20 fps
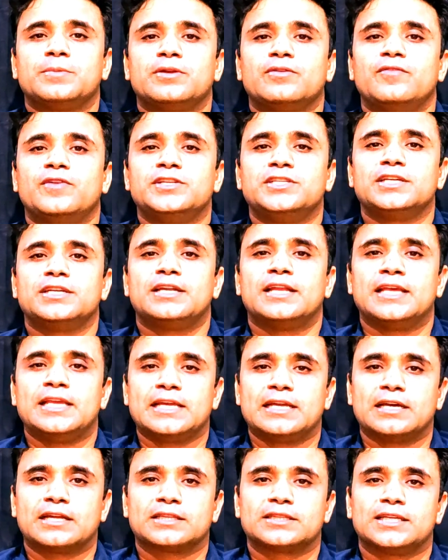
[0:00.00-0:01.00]
पर विजिट
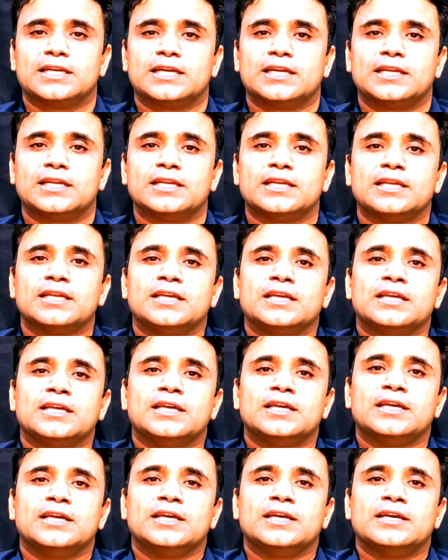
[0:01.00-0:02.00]
नहीं करता है
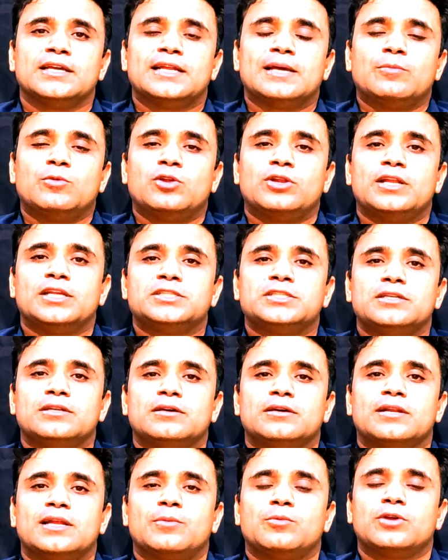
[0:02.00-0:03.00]

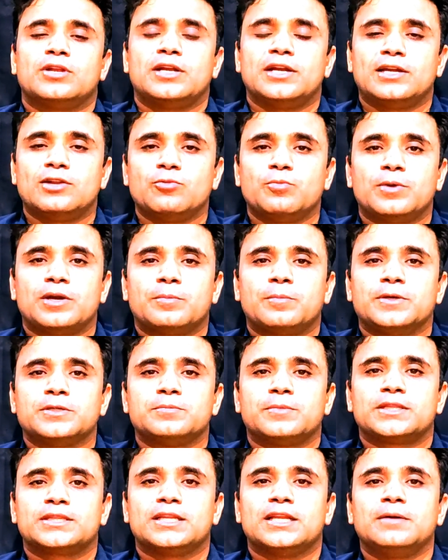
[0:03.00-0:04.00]
रेम्यूनरेटिव पर्पज
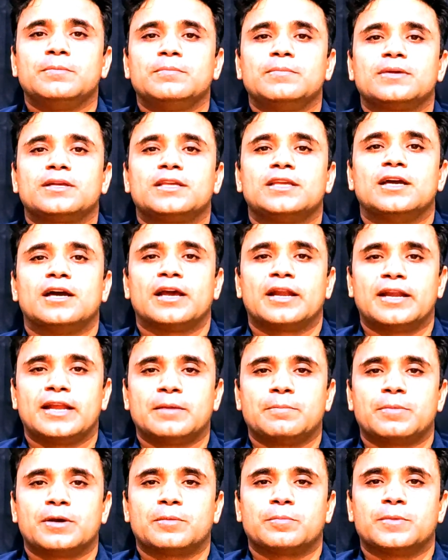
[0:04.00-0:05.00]
मतलब कि
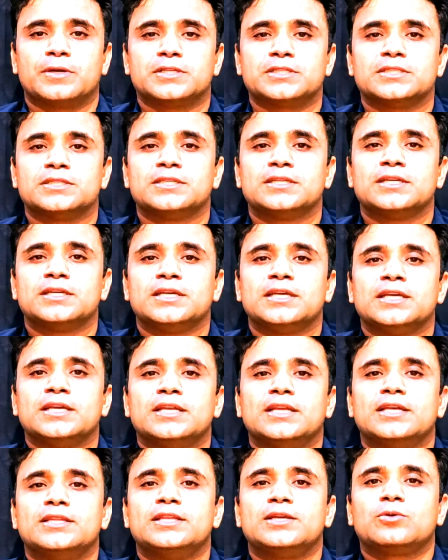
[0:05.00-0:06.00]
अर्निंग पर्पज
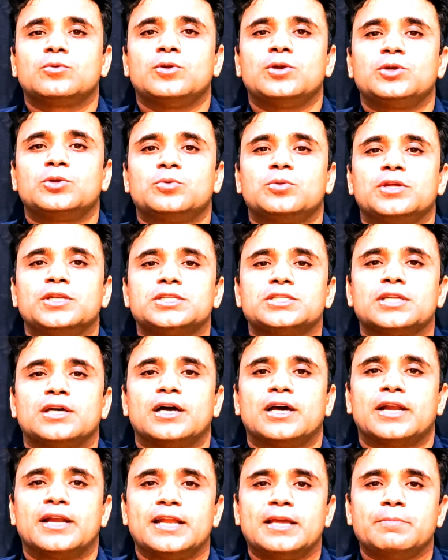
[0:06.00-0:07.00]
यदि कोई टूरिस्ट
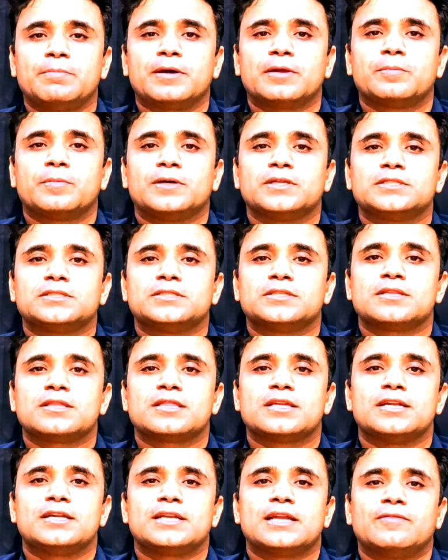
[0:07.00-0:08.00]
अर्निंग पर्पज
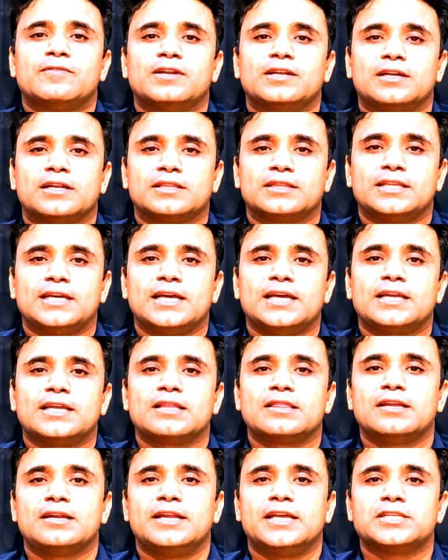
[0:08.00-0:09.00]
से ट्रैवल करता है
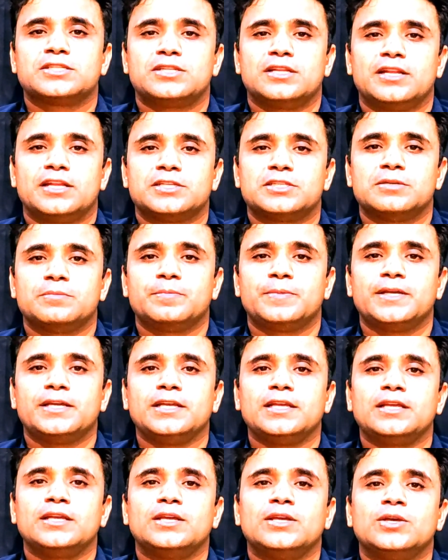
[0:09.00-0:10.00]
किसी डेस्टिनेशन पे
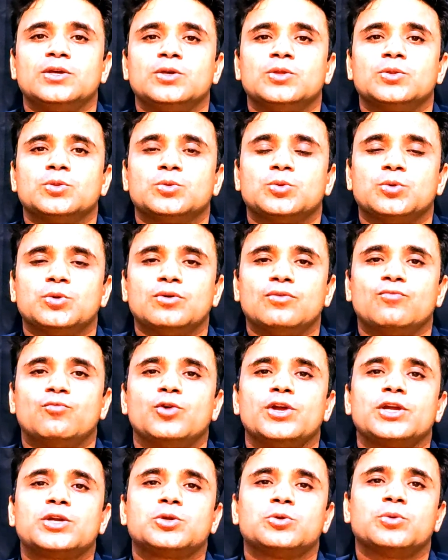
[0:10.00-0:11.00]
तो
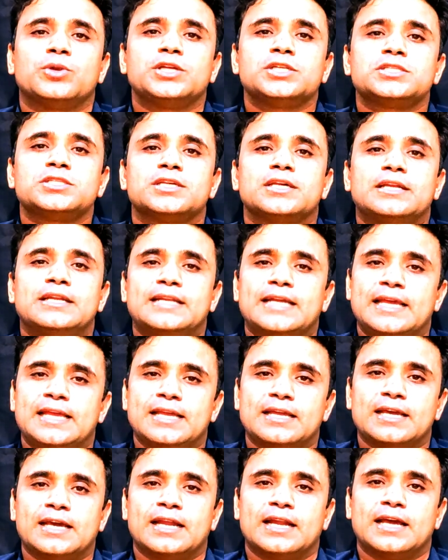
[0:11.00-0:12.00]
वो एक टूरिस्ट नहीं
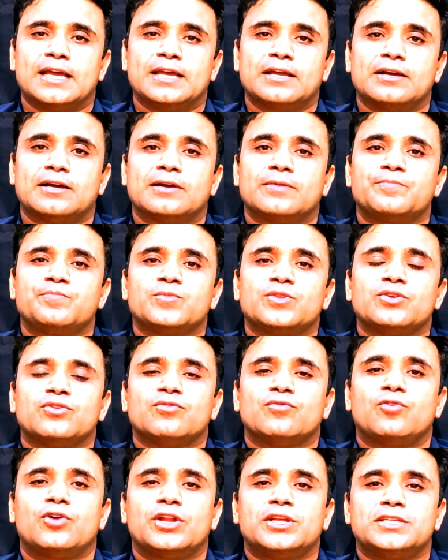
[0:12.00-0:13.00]
कहलाएगा
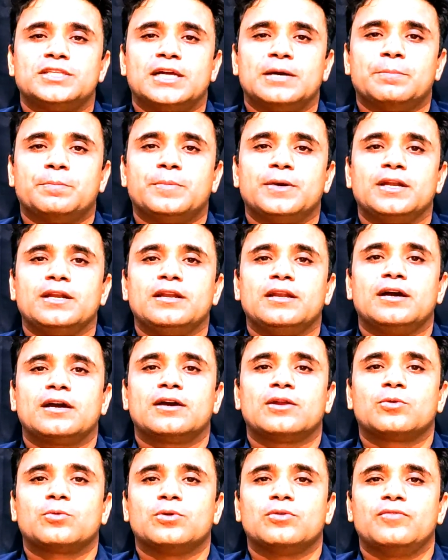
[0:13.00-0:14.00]
फॉर एग्ज़ाम्पल
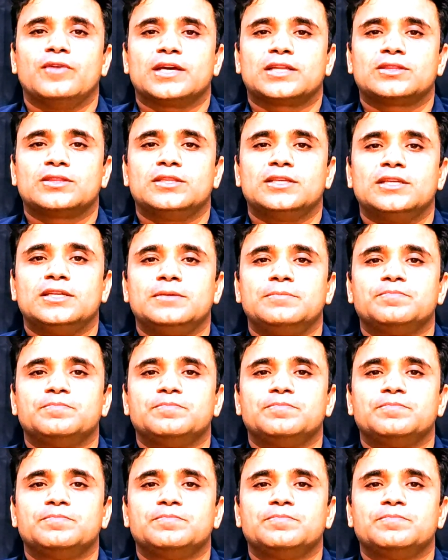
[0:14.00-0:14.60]
अगर कोई व्यक्ति